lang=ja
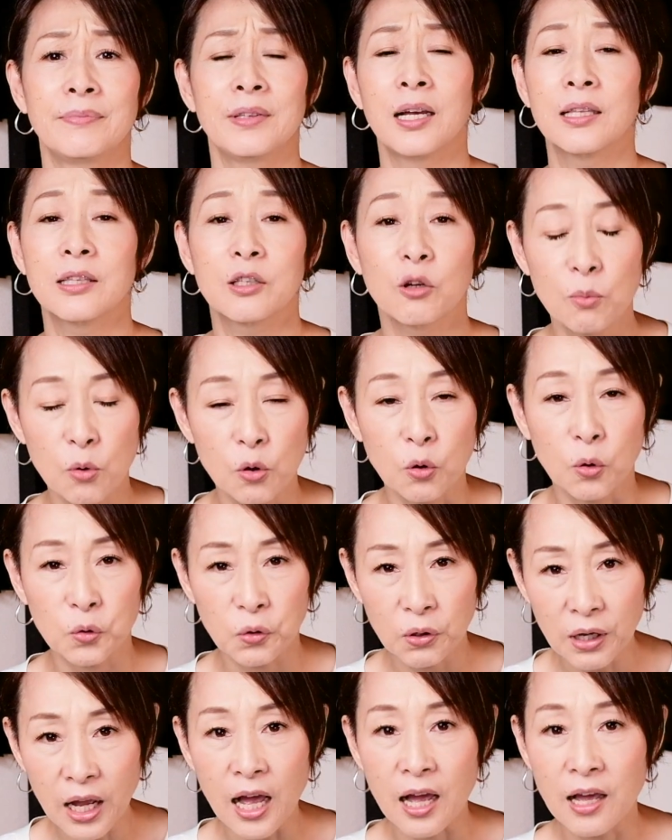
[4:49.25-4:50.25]
なんて思うこ
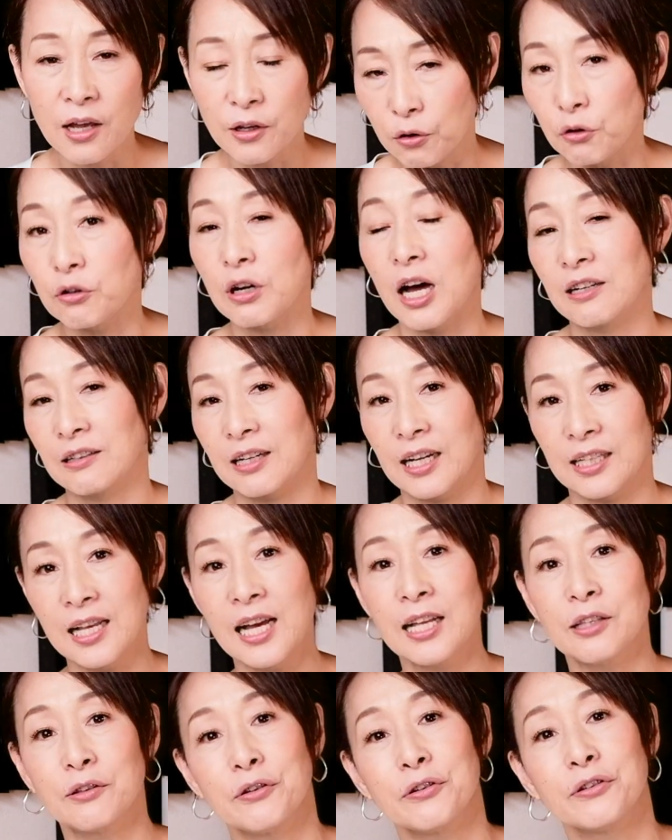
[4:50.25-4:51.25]
とがよくあるか
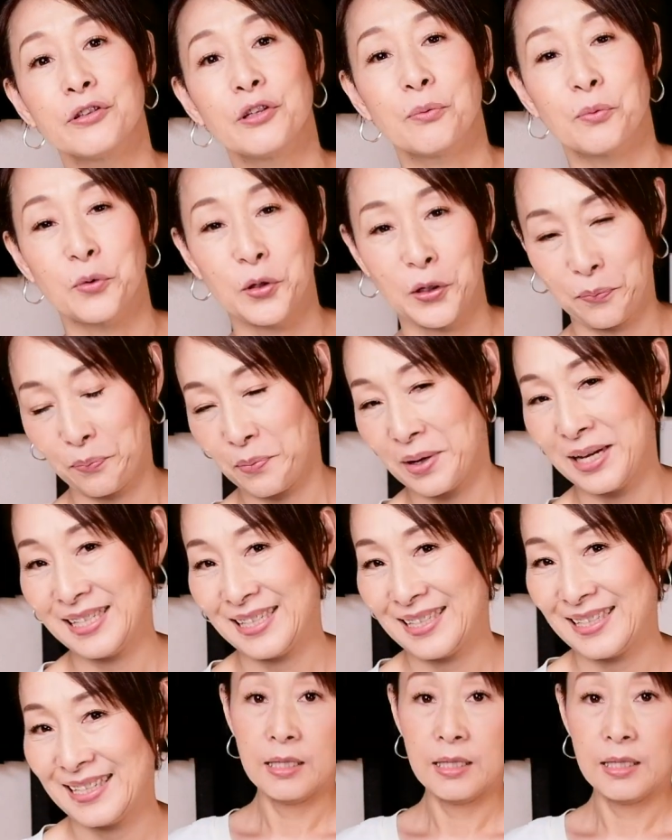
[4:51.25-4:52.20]
なというふうに思います